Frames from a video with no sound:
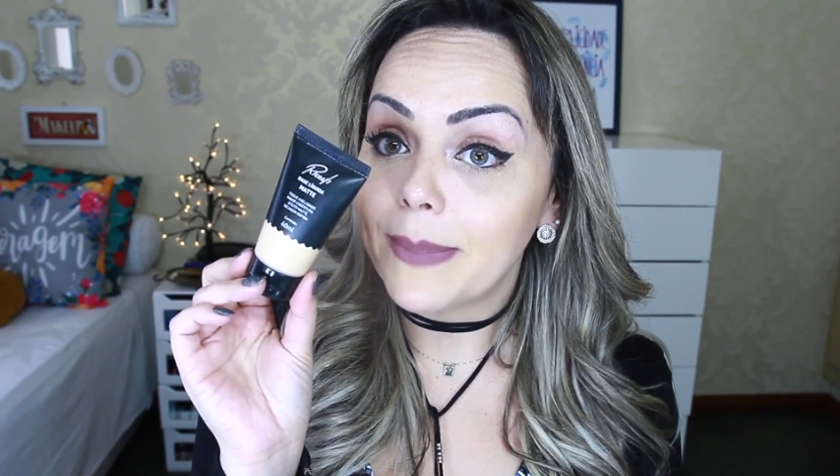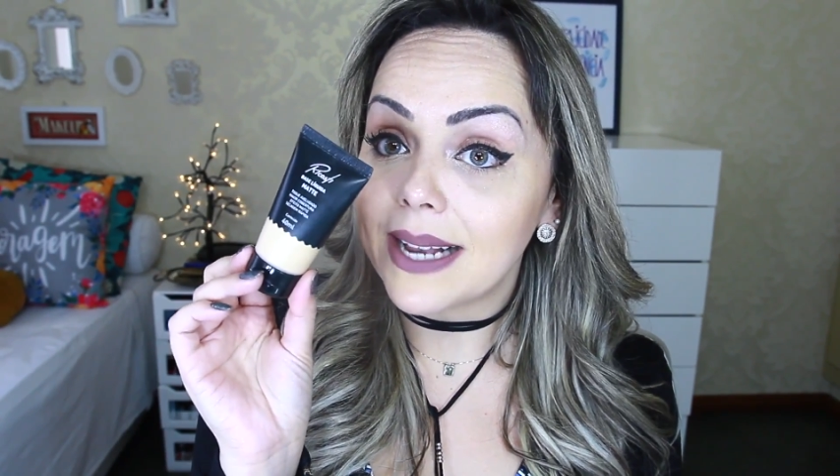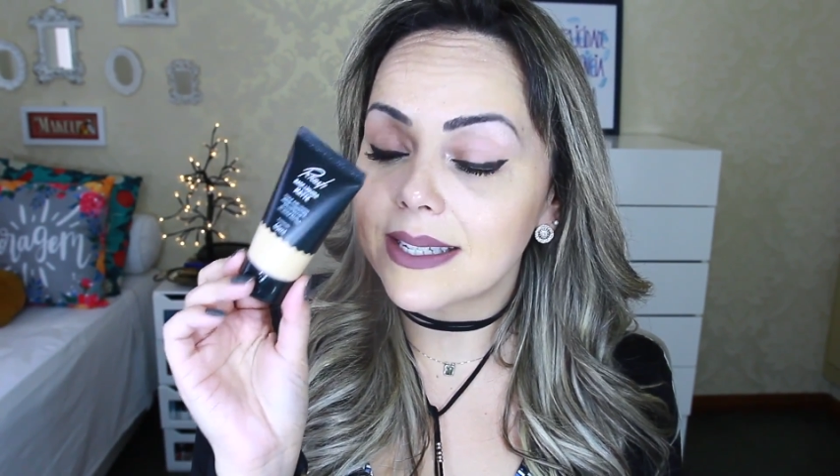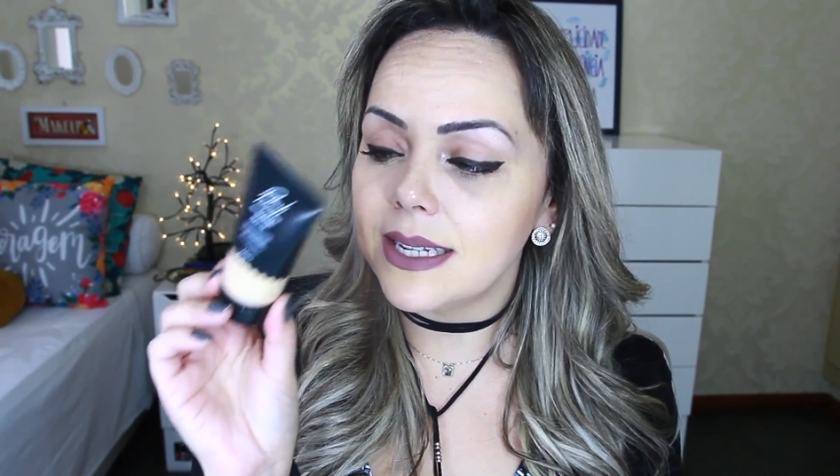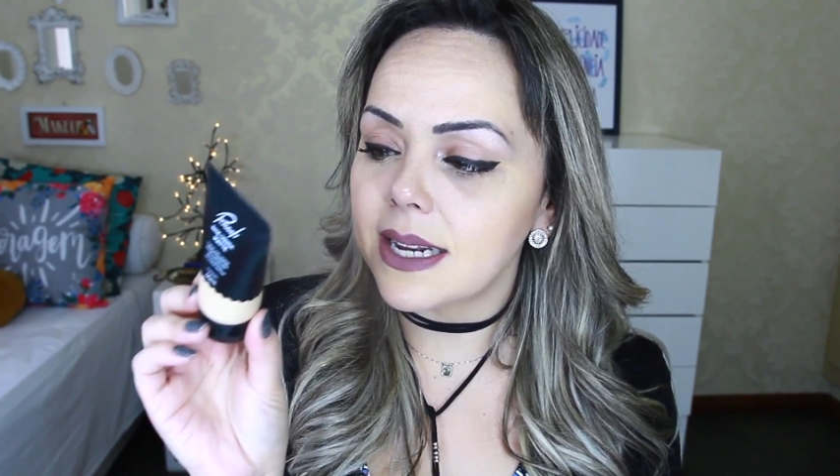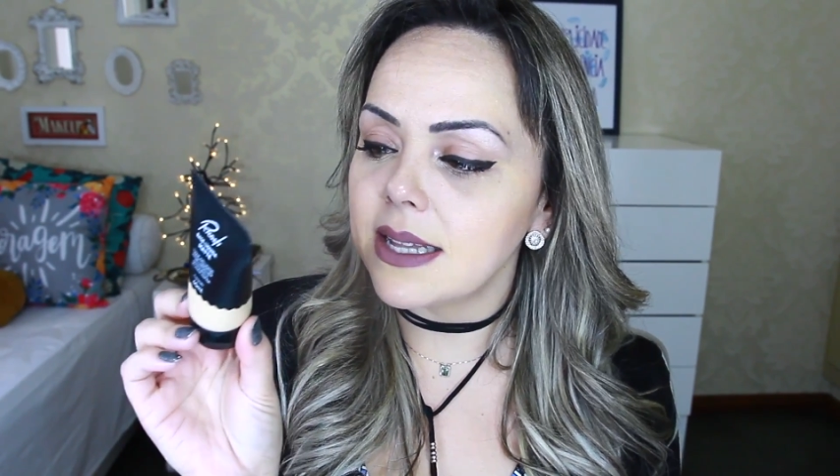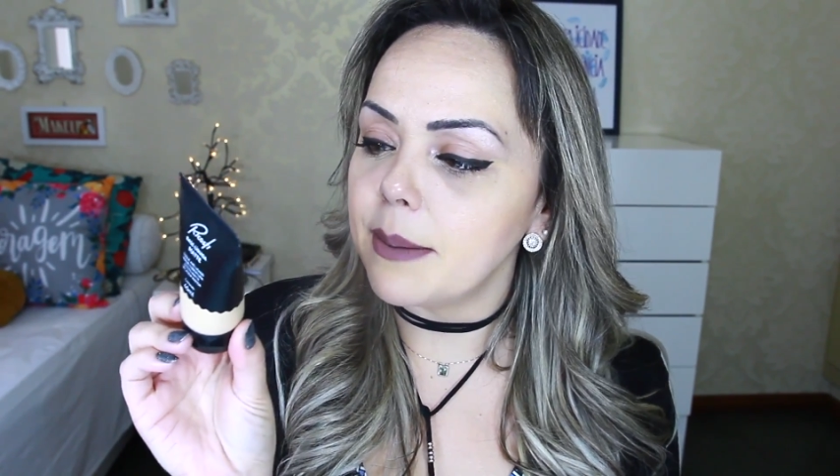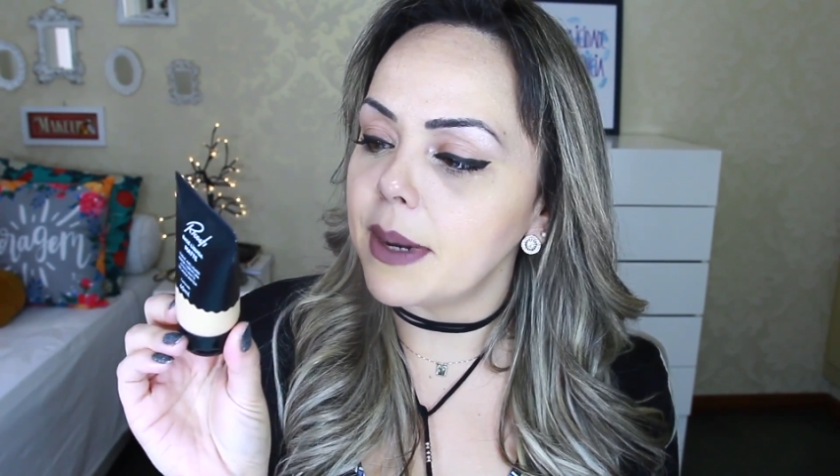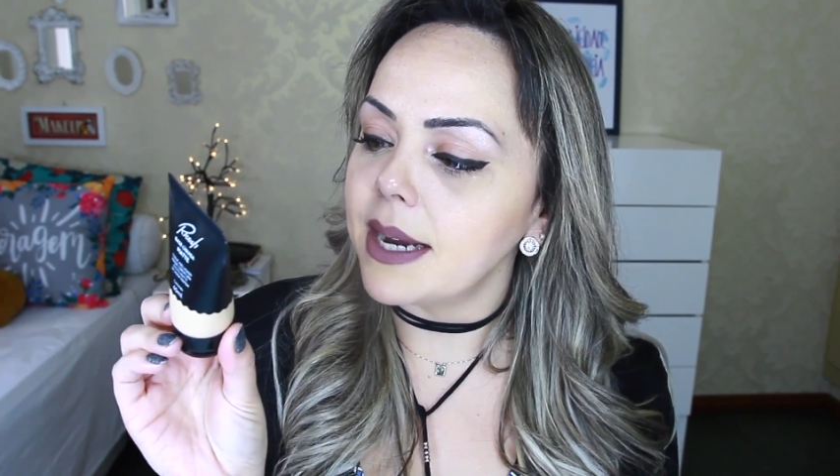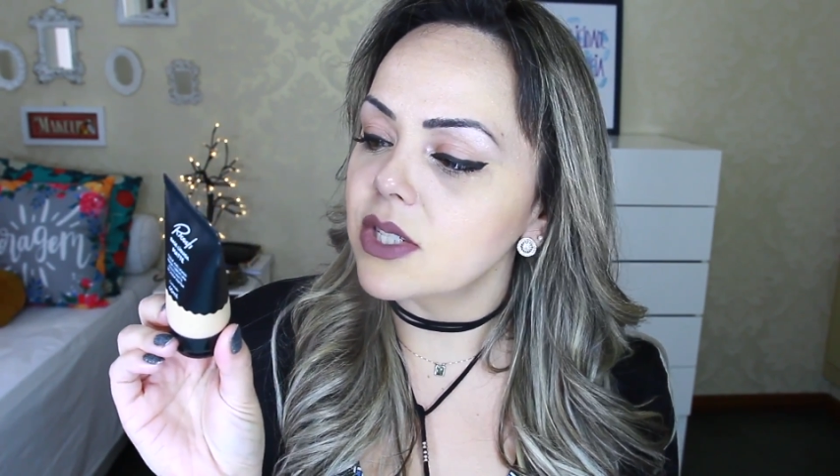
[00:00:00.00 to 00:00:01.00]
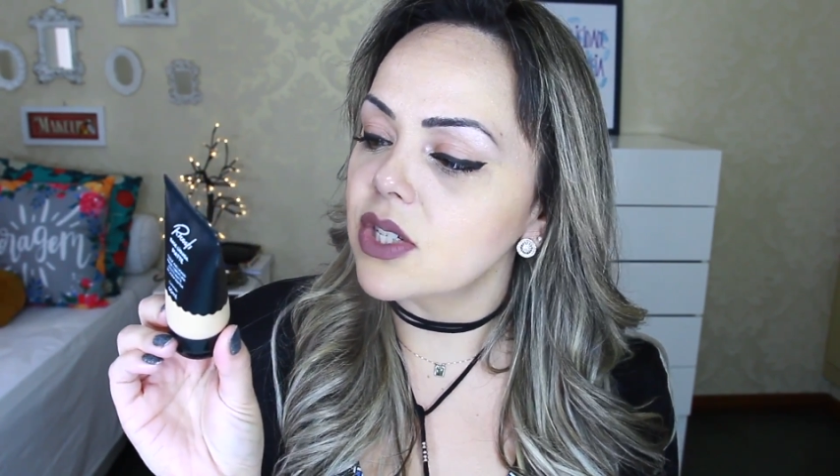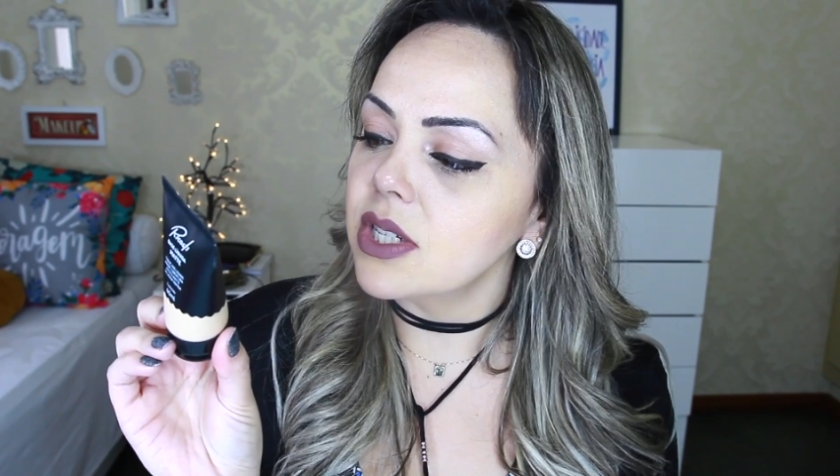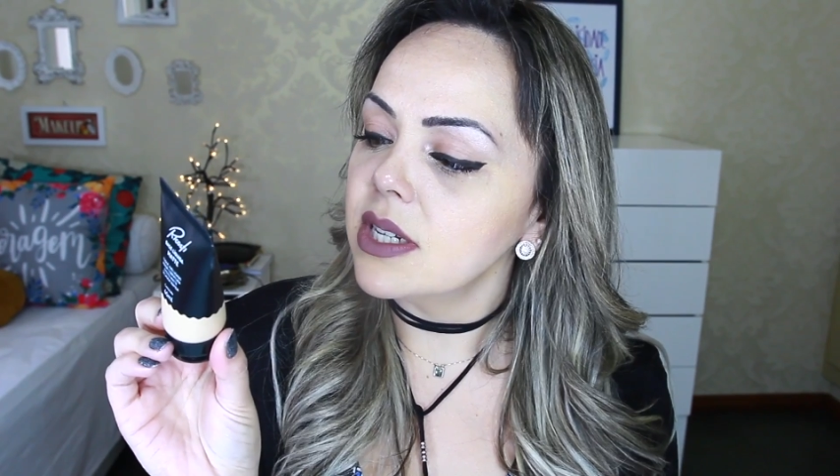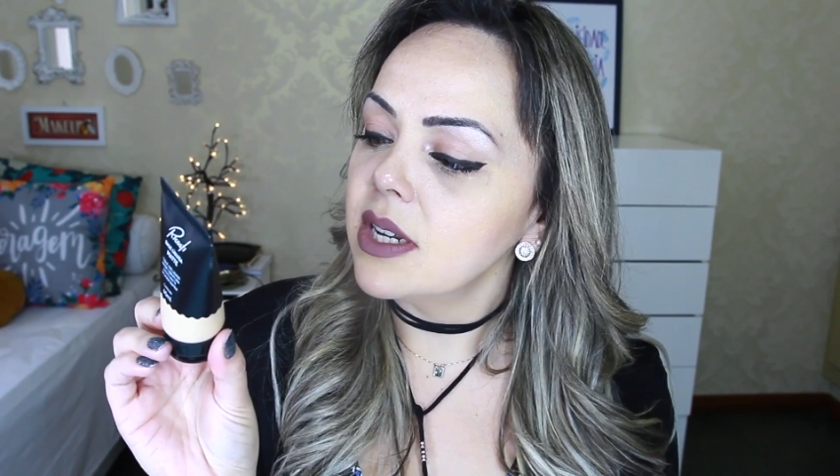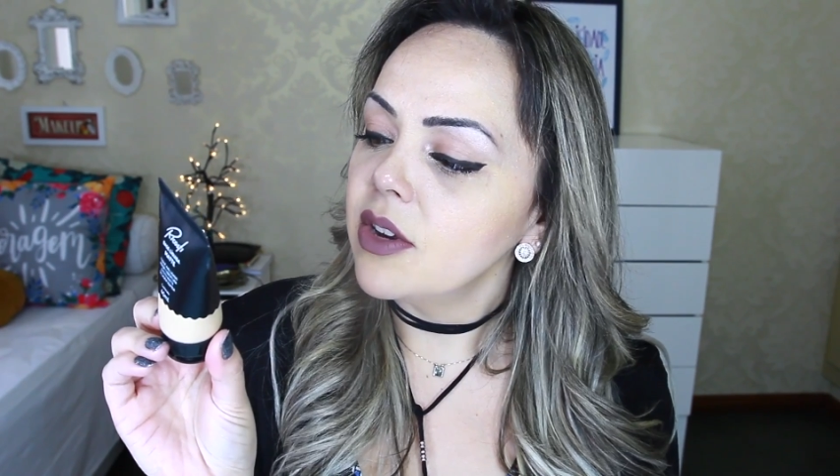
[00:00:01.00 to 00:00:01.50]
base líquida
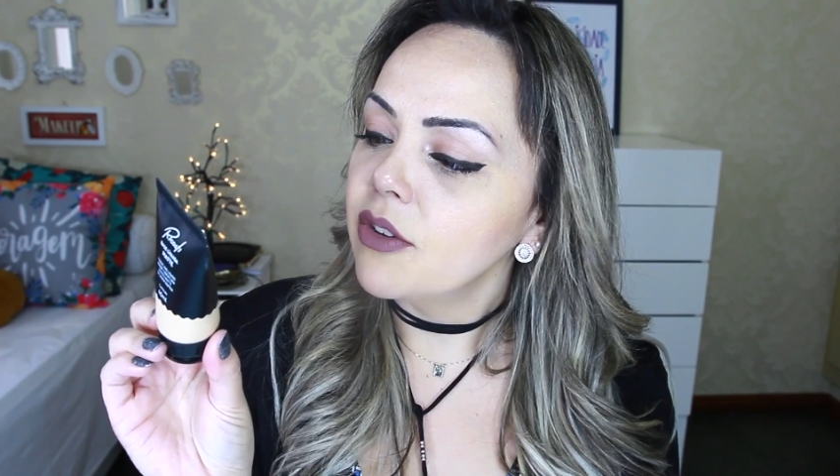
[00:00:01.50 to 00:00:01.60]
mate.